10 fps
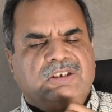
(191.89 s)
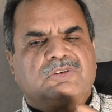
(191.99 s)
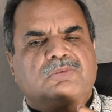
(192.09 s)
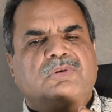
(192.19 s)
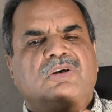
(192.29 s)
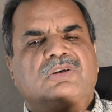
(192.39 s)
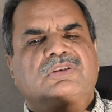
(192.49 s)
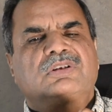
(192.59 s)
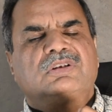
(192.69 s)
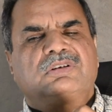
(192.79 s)
जो
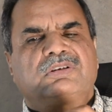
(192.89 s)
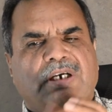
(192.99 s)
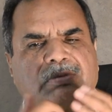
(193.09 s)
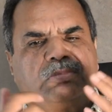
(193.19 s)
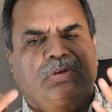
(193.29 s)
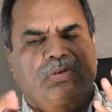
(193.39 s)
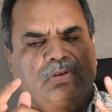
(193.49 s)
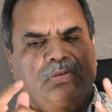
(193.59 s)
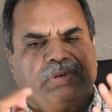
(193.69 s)
बहुत कम लोगों